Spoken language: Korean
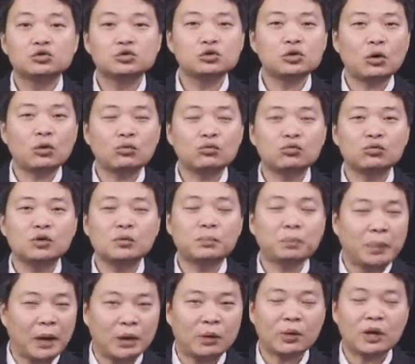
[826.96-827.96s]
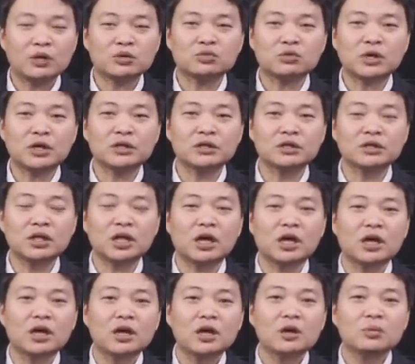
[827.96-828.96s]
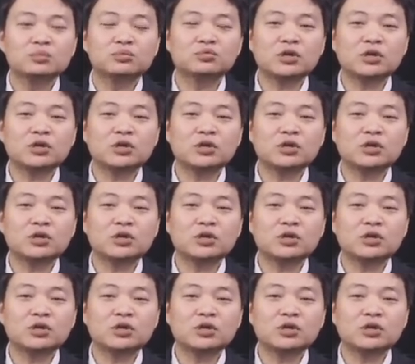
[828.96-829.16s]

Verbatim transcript: 주석궁을 바로 갈 수가 있는데